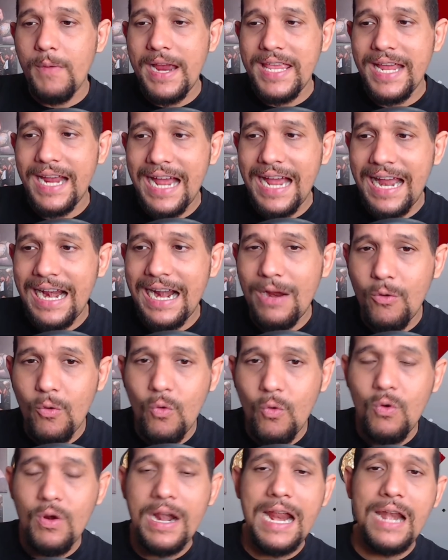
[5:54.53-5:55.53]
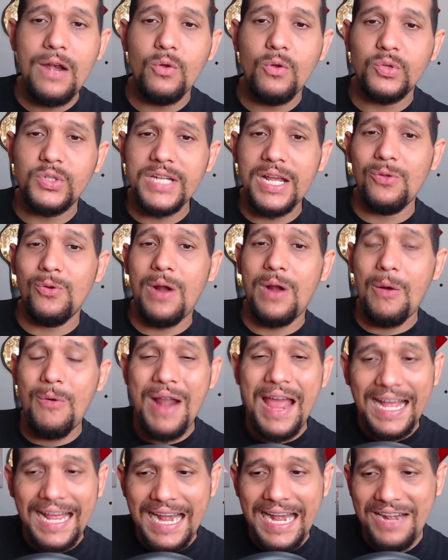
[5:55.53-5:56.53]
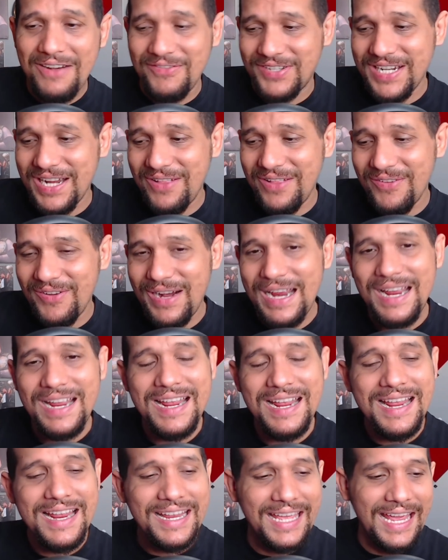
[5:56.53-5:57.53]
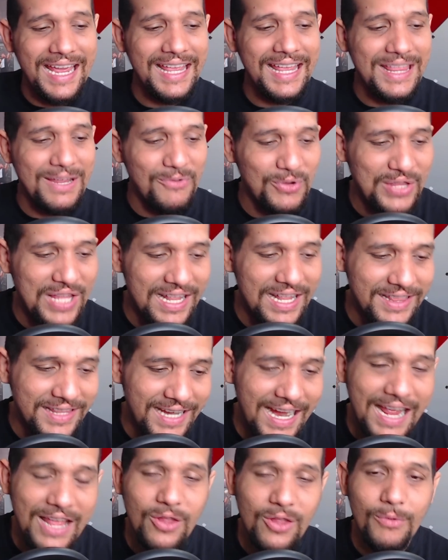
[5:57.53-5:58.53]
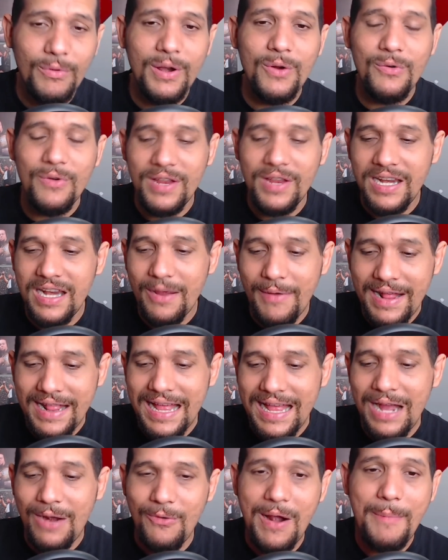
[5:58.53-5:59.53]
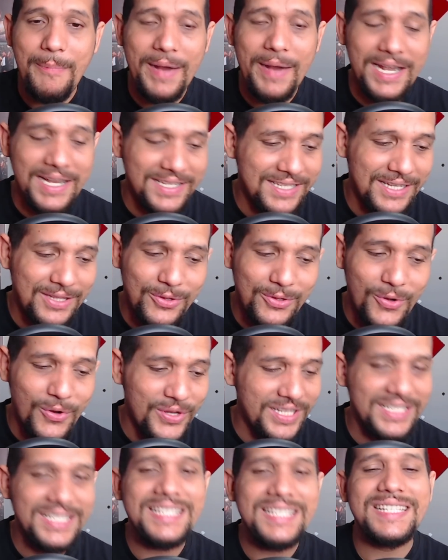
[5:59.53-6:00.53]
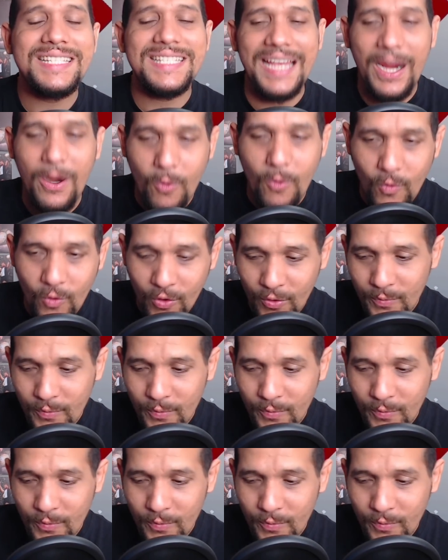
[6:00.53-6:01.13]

a llegar una luchadora, una gran luchadora que es debutante en AEW y le va a dar una paliza. Estoy seguro.